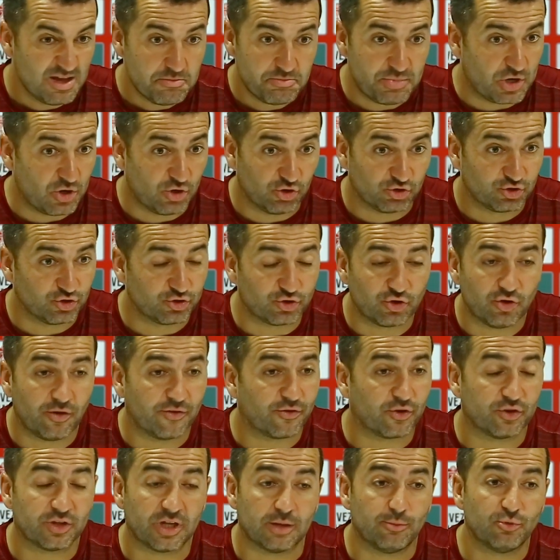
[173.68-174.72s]
pero nosotros lo
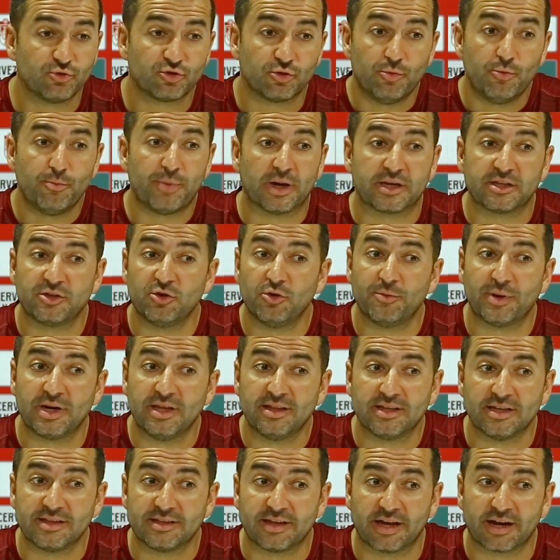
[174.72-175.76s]
afrontamos como un partido para
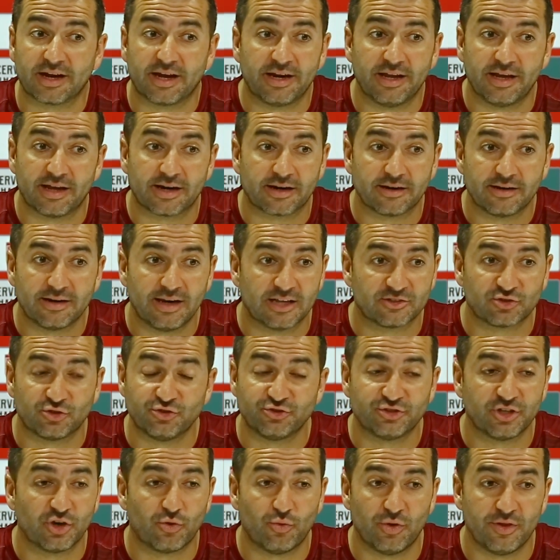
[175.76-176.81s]
intentar ganar. Las
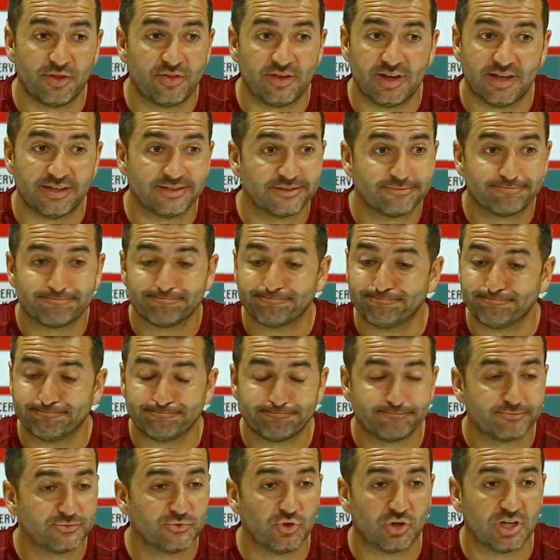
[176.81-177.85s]
consecuencias
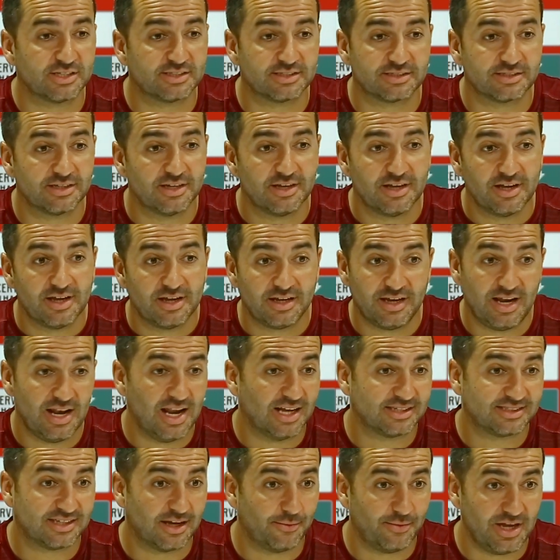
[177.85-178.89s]
no las. ni
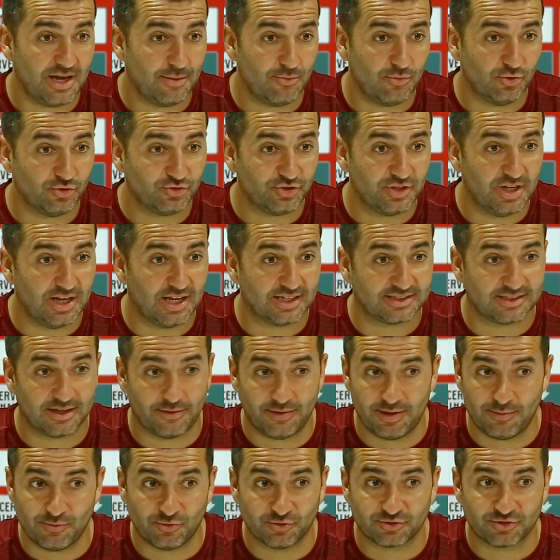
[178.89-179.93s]
las sabíamos ni las
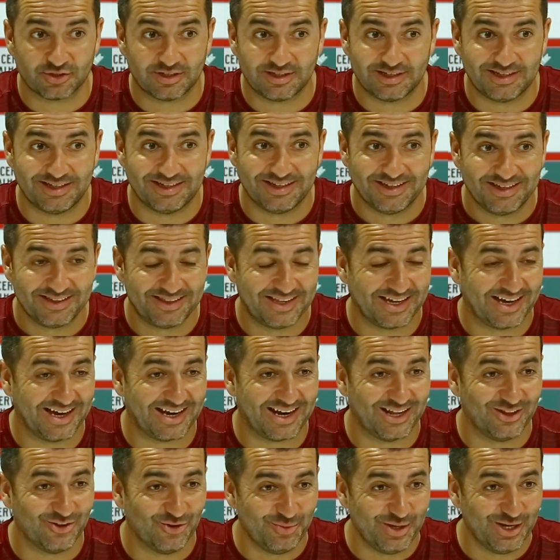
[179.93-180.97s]
sabemos eh, de
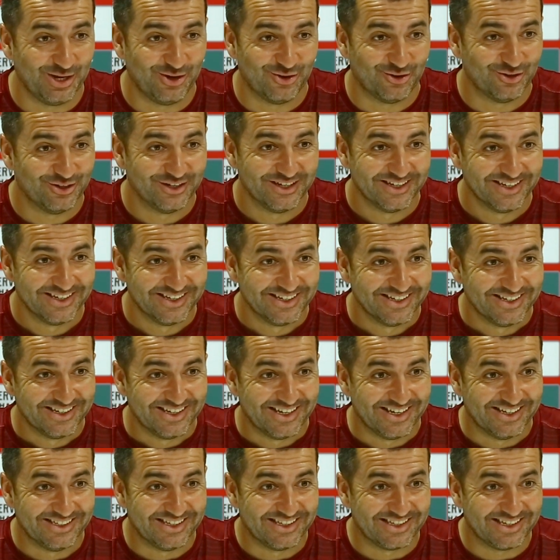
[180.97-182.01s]
cara al domingo.
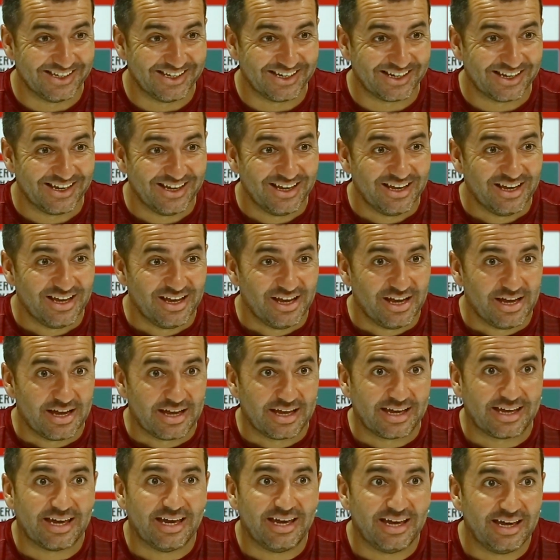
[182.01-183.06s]
Es decir,
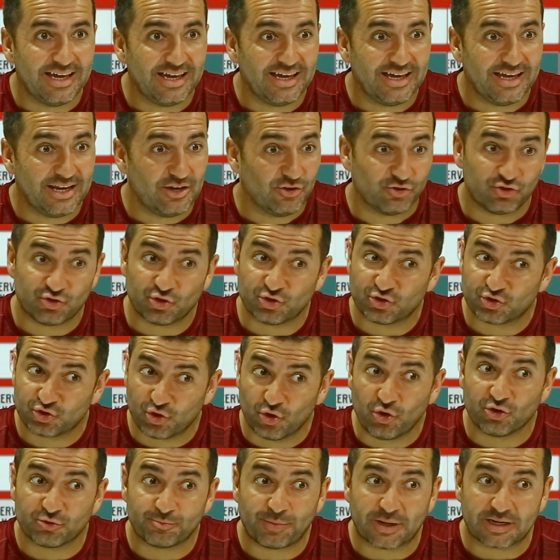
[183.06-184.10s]
que nosotros
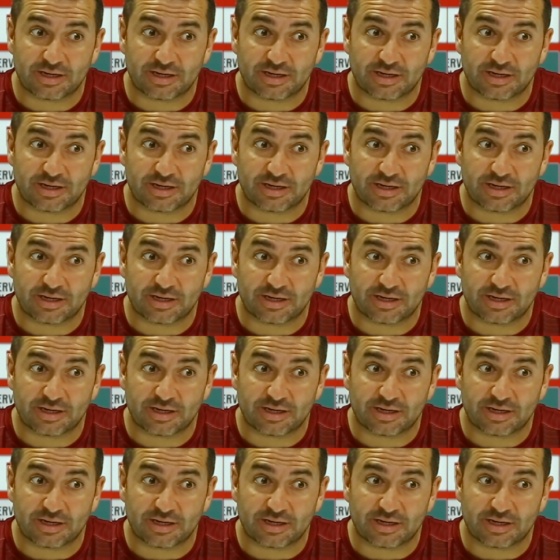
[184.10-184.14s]
todos los